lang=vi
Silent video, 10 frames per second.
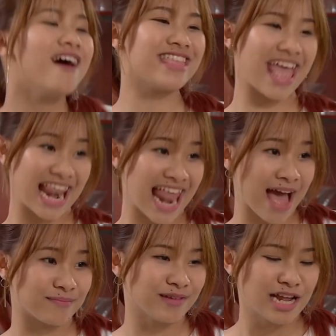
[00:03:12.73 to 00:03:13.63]
bơ nhà
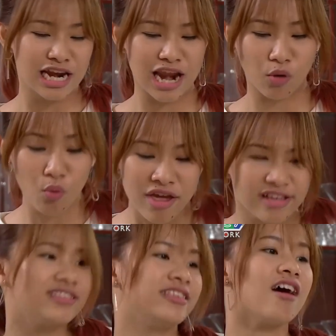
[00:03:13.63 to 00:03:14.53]
làm là
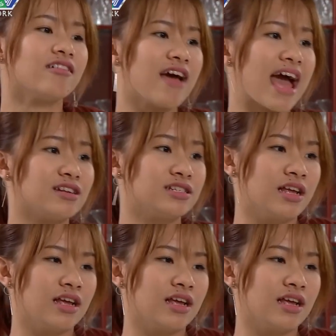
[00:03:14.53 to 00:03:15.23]
nguyên chất đó anh